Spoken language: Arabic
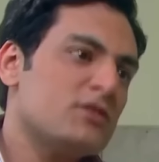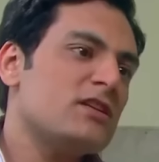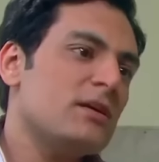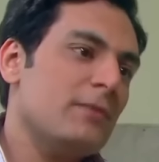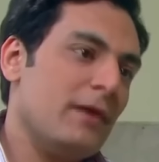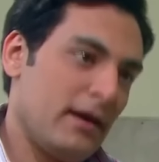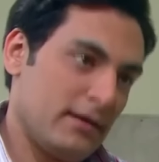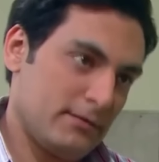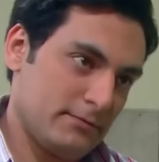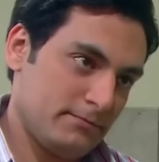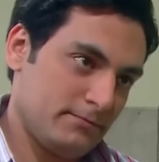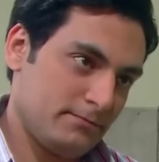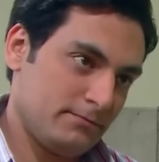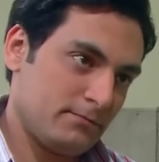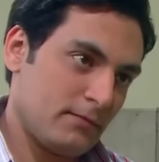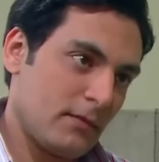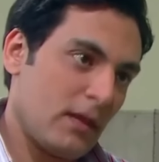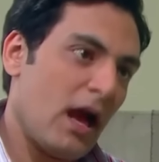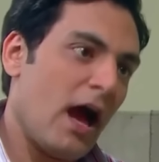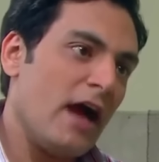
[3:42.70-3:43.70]
بص بقى
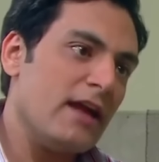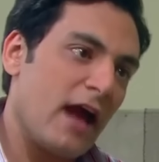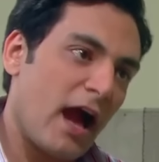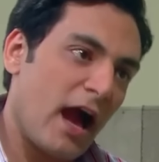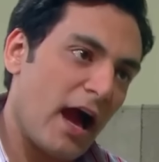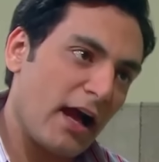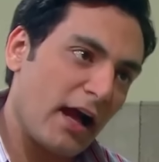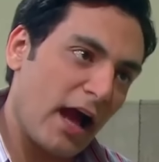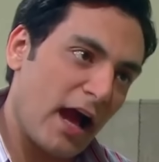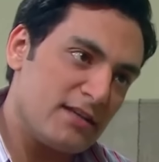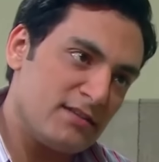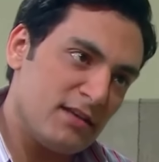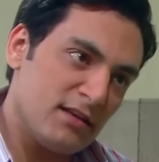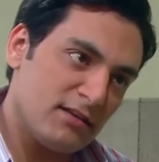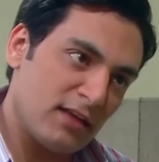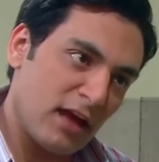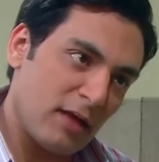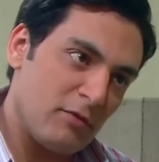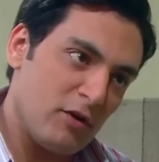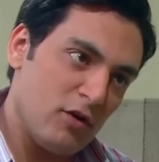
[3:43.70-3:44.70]
اي حاجه
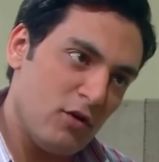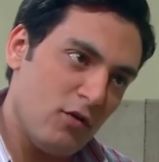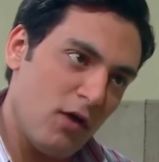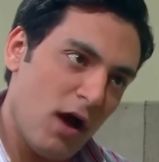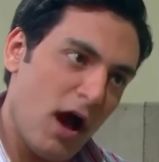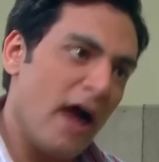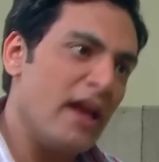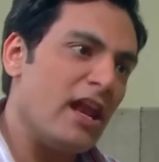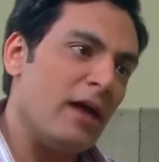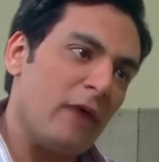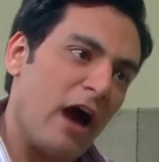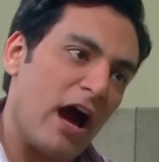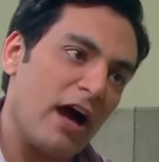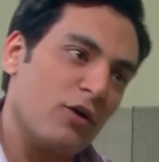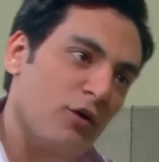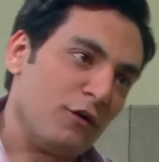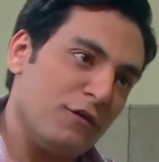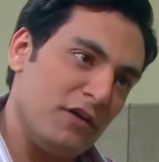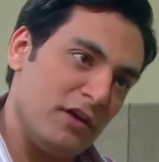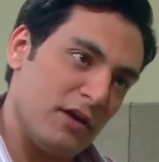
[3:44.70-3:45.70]
عايزين تعملوها انا
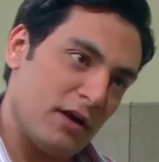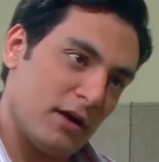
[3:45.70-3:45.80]
معاكم